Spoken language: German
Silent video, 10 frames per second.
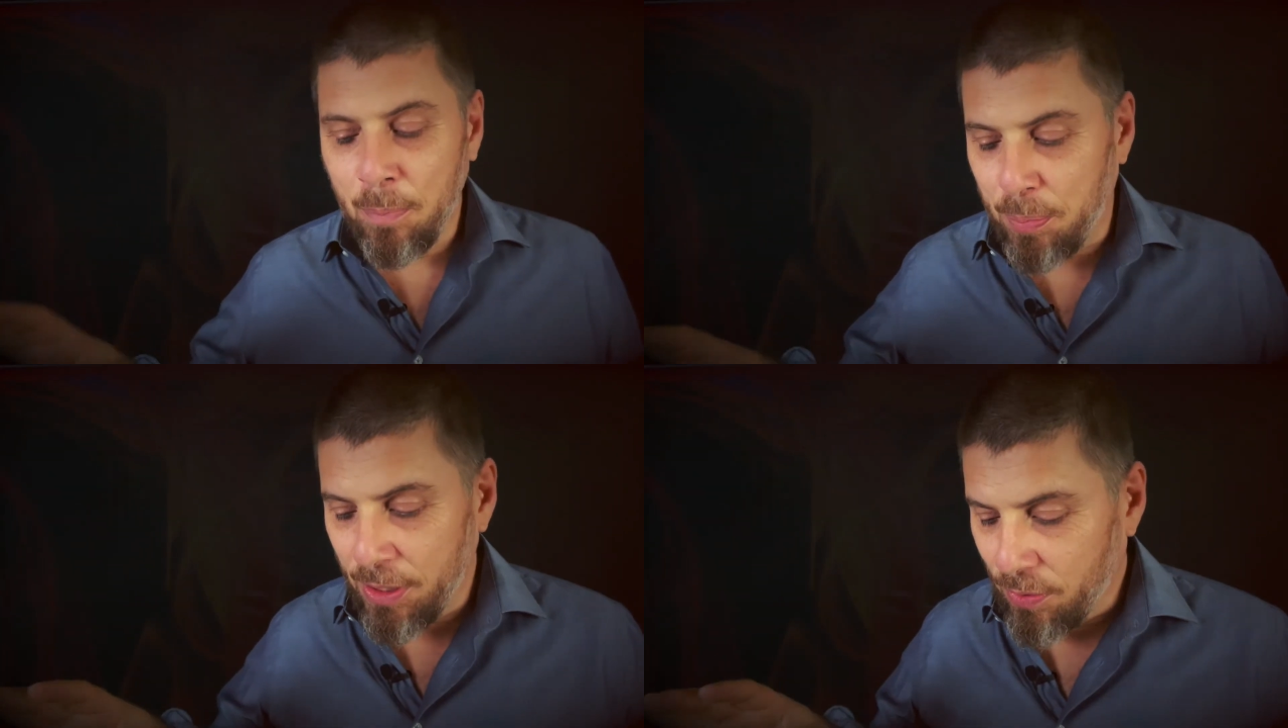
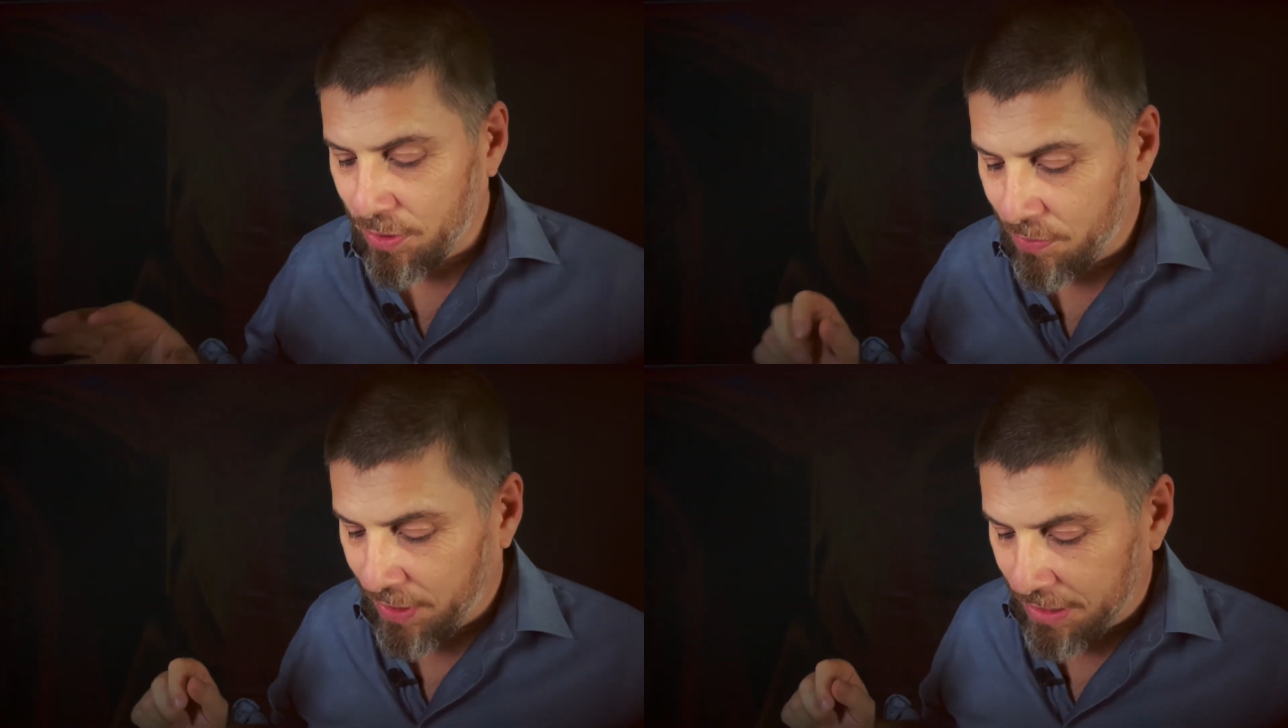
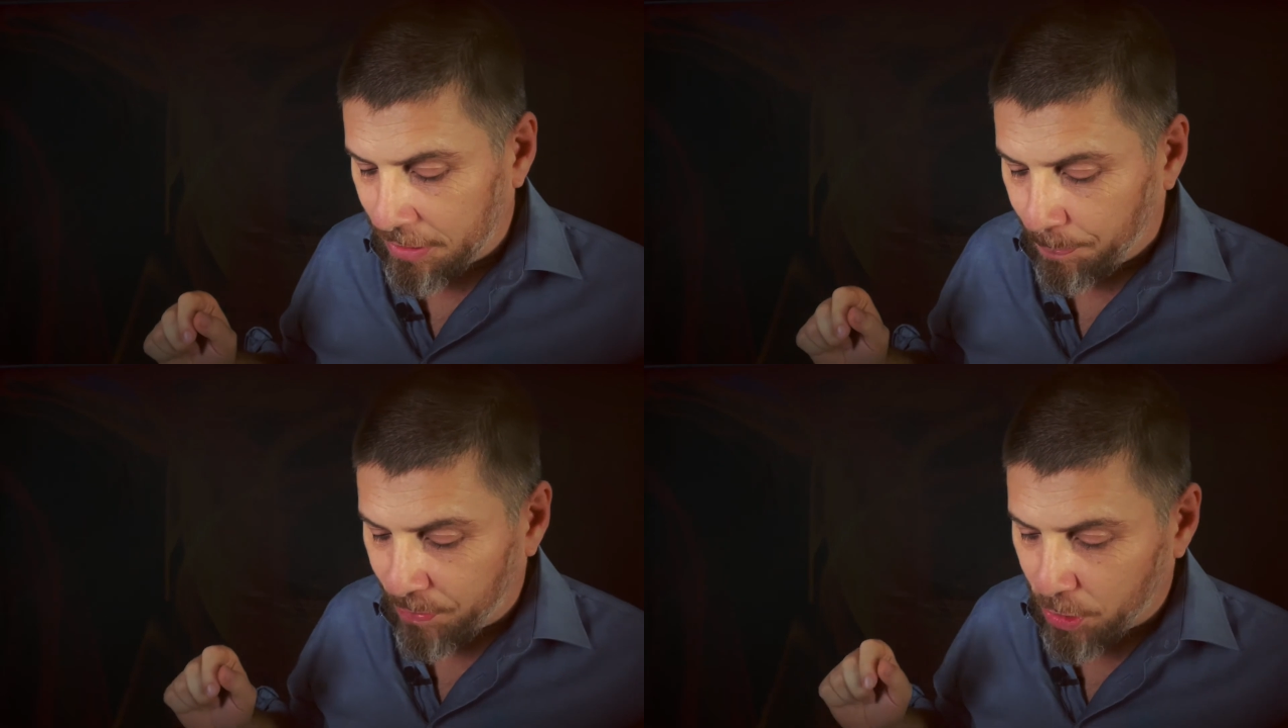
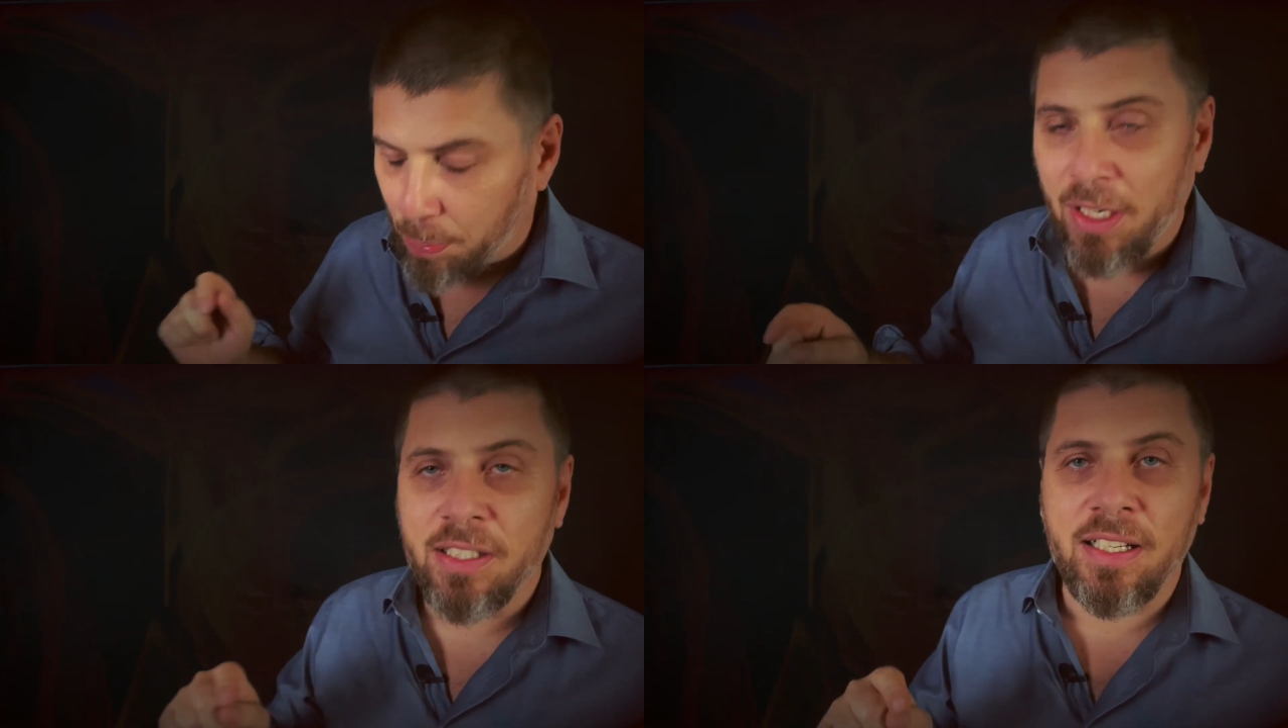bindungsfähig.
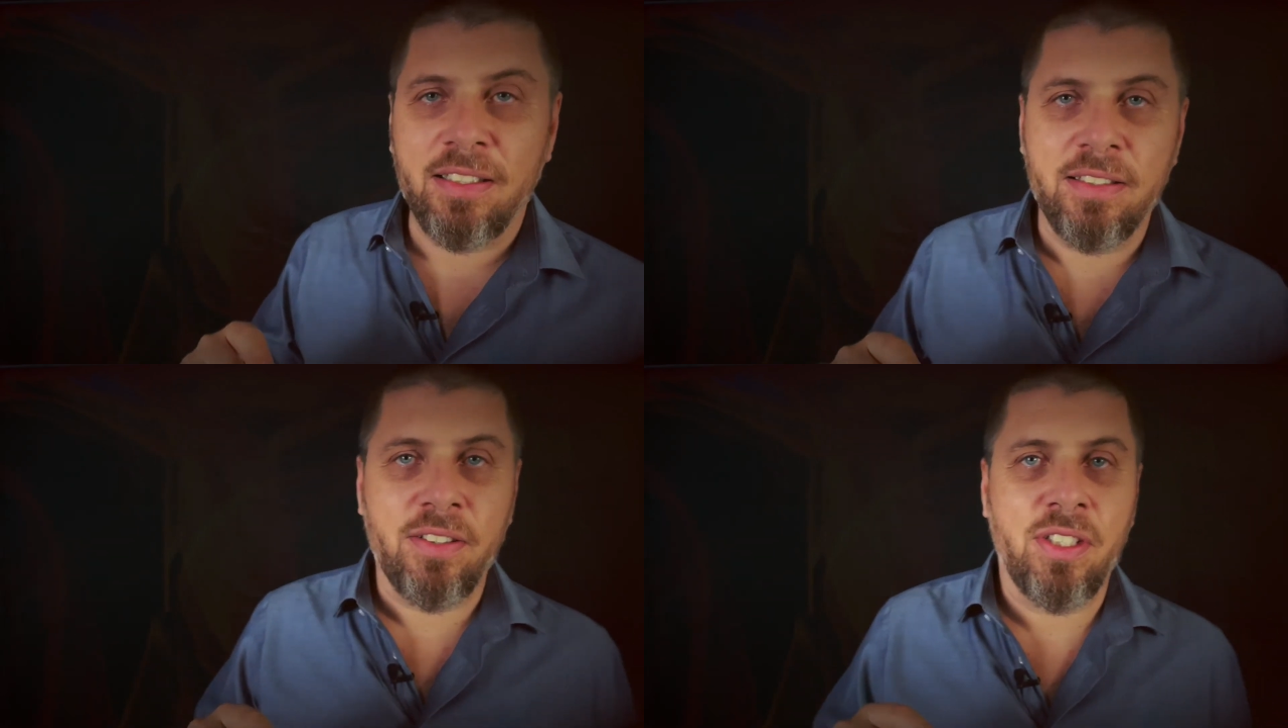Spannend an
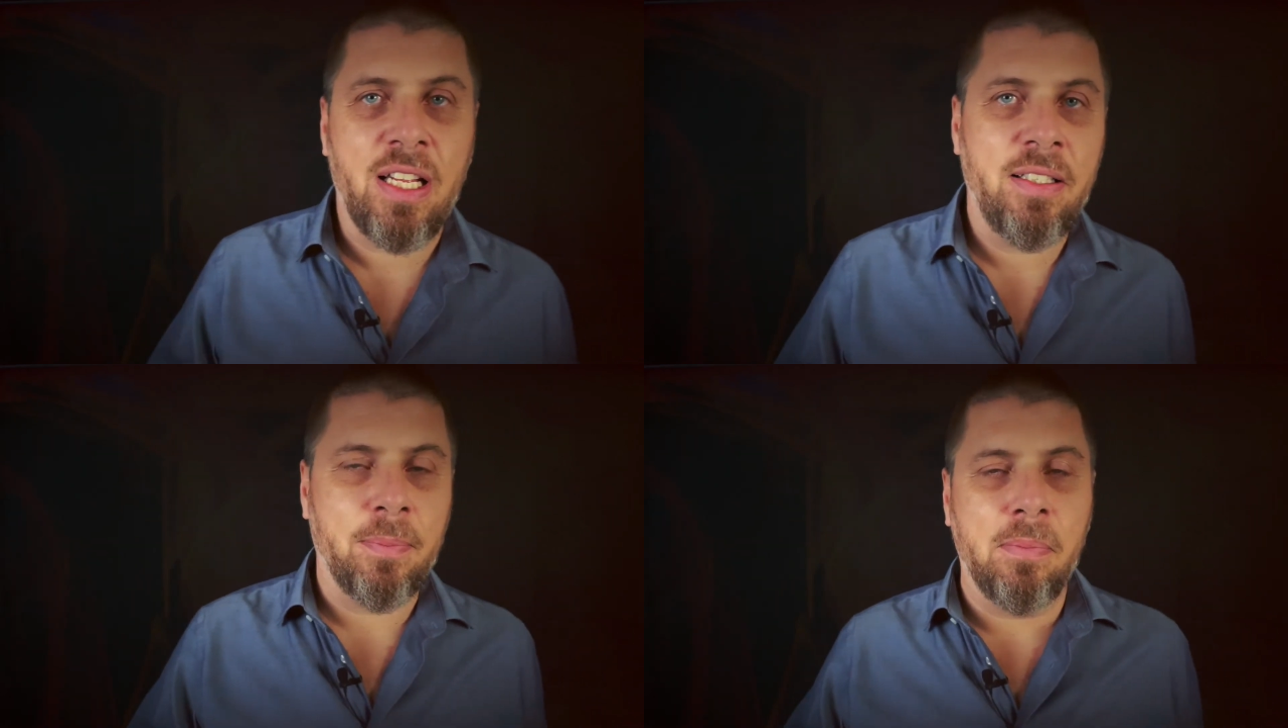dieser Stelle